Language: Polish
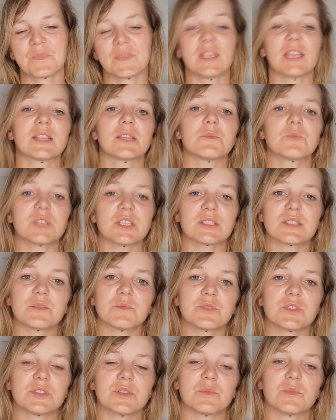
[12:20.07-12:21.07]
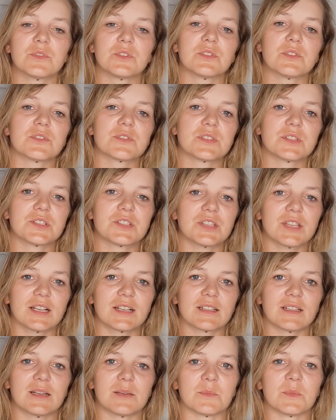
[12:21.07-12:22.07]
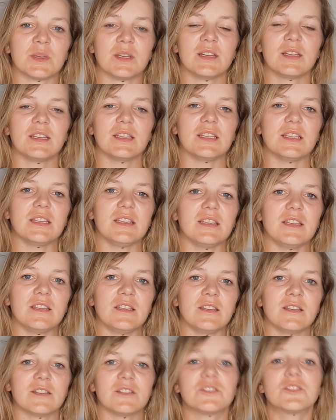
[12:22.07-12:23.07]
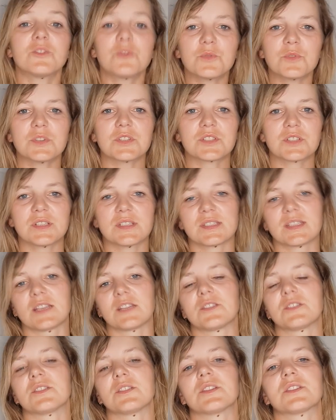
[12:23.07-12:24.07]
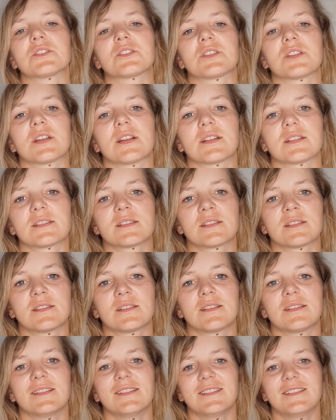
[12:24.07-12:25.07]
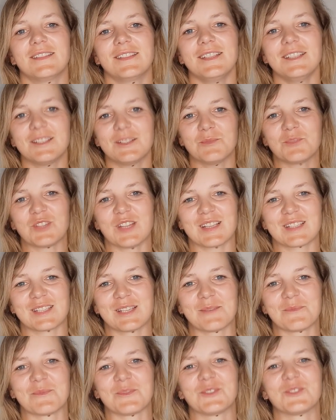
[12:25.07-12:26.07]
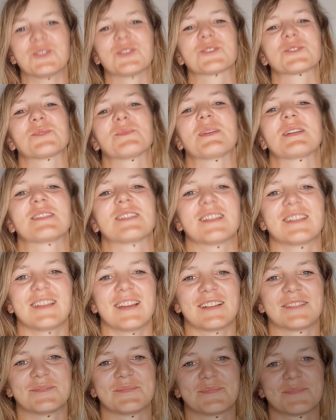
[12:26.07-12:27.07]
Ja tymczasem się, moi drodzy, żegnam i dziękuję, że jesteście jeszcze raz. I tymczasem do zobaczenia.